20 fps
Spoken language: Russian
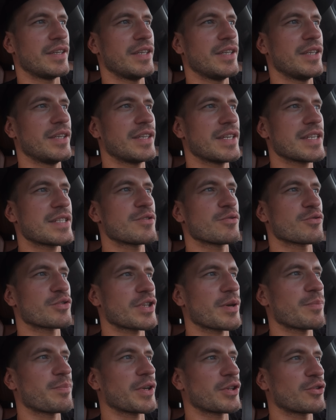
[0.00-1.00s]
И если уж
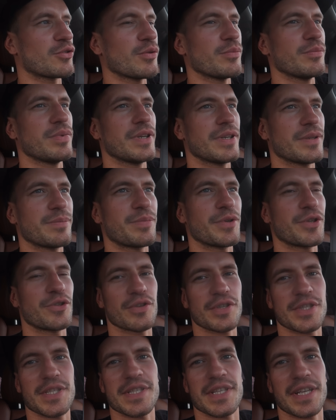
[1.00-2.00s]
там потом
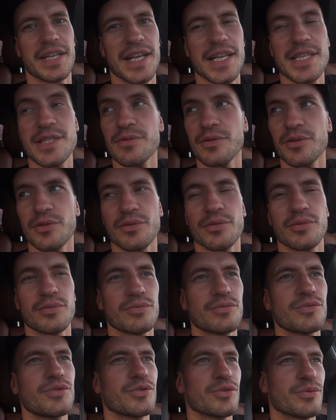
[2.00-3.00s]
придется заказывать, то
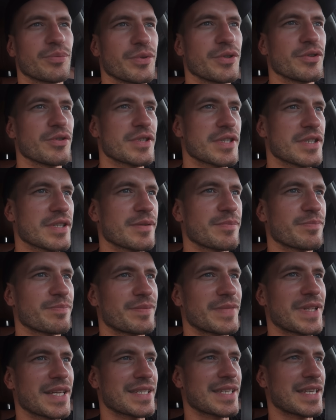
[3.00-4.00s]
ну что, придется,
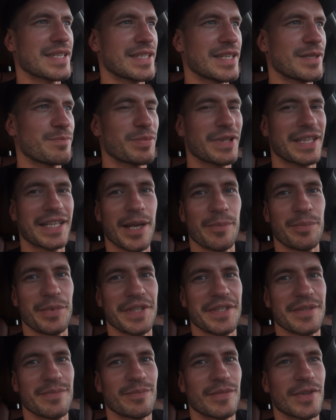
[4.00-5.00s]
так сказать,
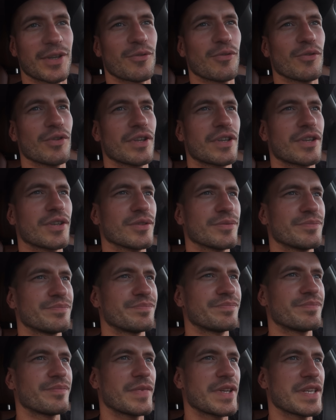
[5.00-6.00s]
подкопить на колокол,
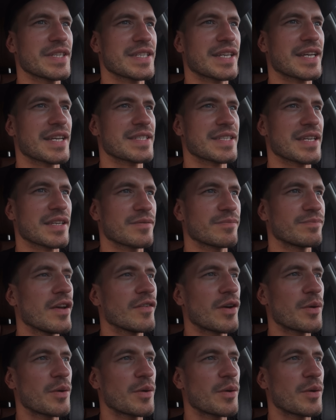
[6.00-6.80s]
и заказать.